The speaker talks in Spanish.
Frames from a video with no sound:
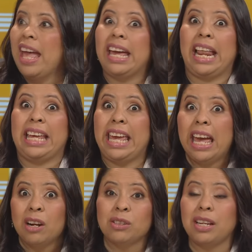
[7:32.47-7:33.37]

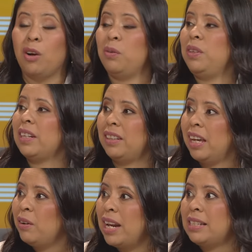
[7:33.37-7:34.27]
creyeron, se
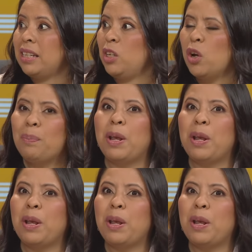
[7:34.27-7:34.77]
convirtieron al Señor,